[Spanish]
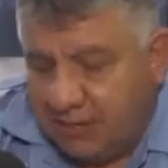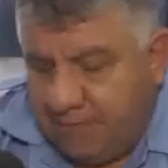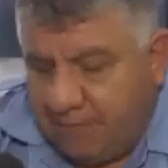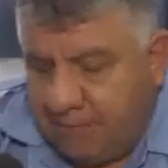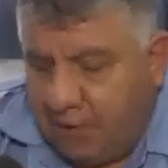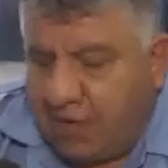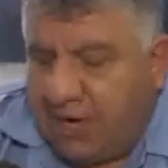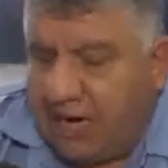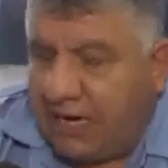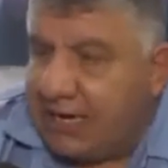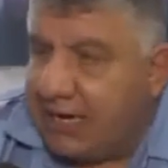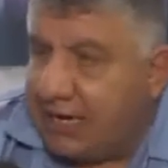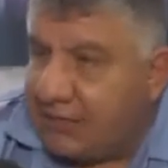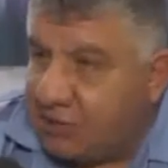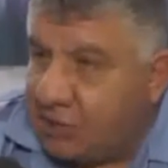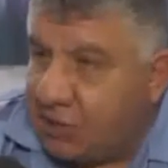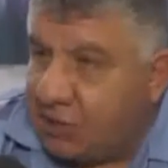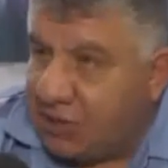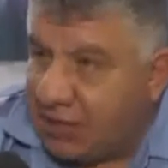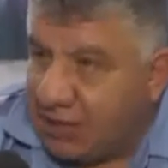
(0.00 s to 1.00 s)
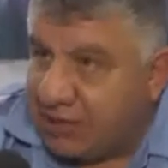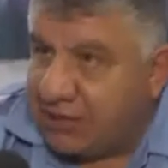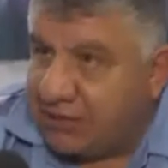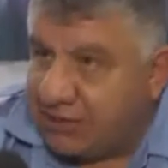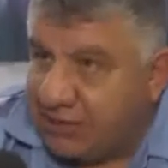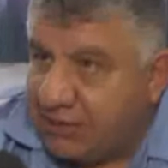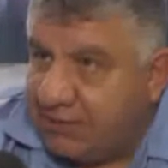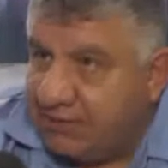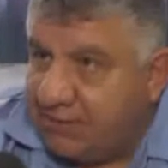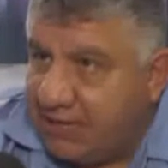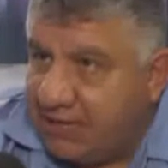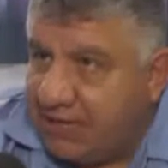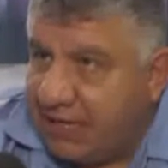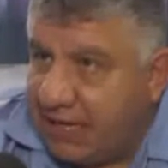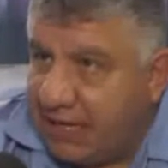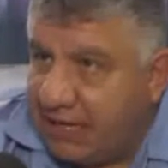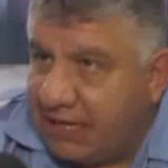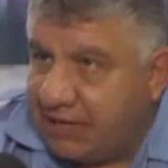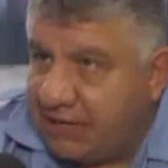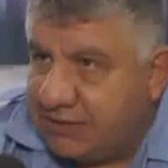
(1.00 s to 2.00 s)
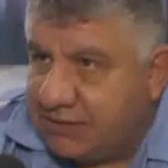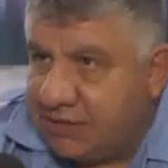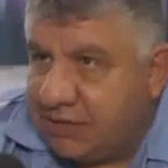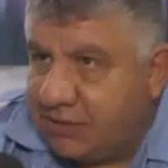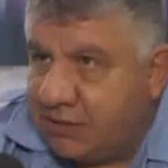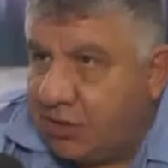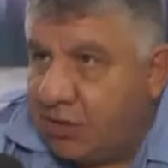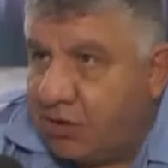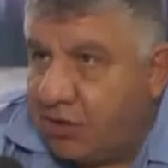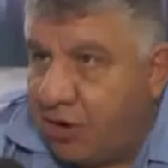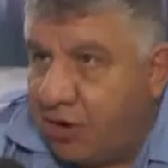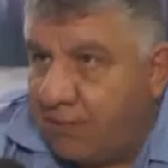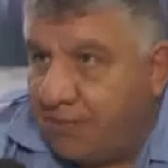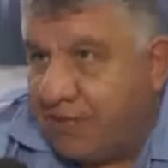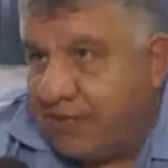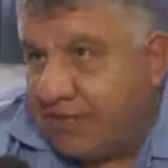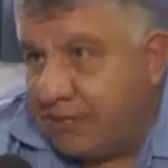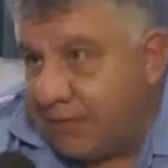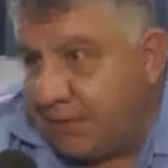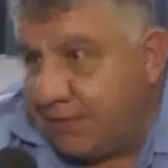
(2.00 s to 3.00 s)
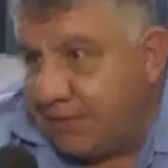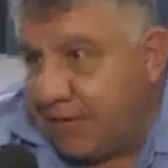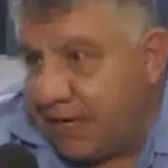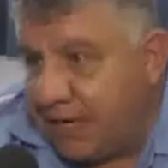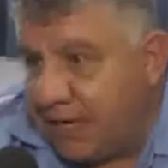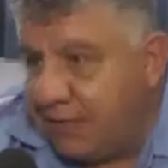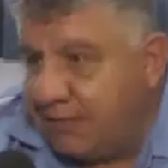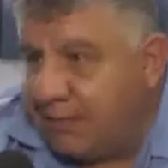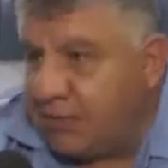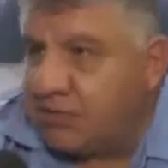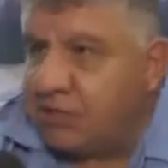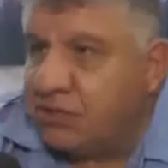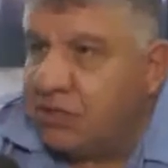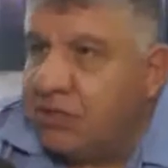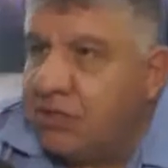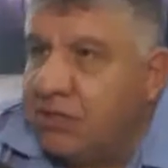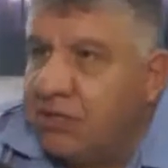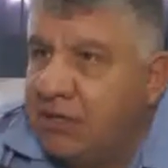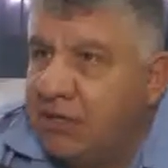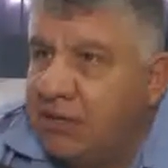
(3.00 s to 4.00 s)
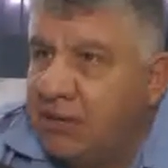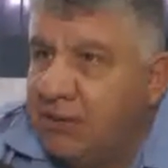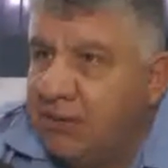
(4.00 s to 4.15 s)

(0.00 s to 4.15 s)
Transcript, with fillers: por las lesiones recibidas, el señor Romiti, veremos si